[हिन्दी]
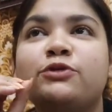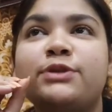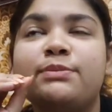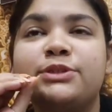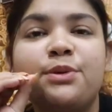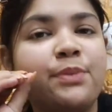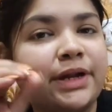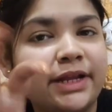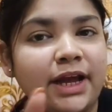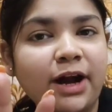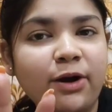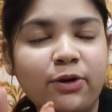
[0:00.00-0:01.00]
सबसे
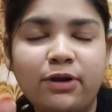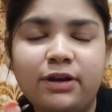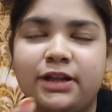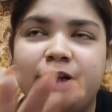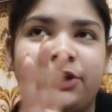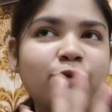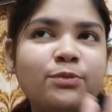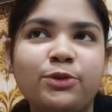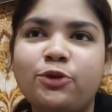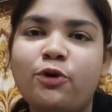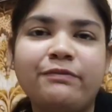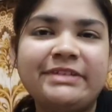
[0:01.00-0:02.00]
बढ़िया और लड़कियों में
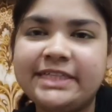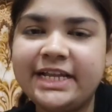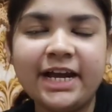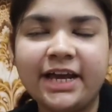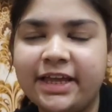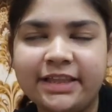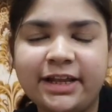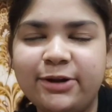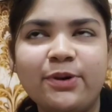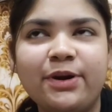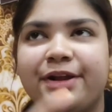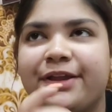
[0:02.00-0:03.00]
तो ऑब्वियसली अंकिता
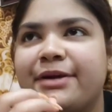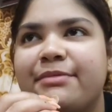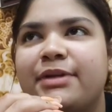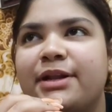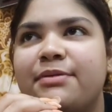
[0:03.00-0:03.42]
लोखंड मुझे तो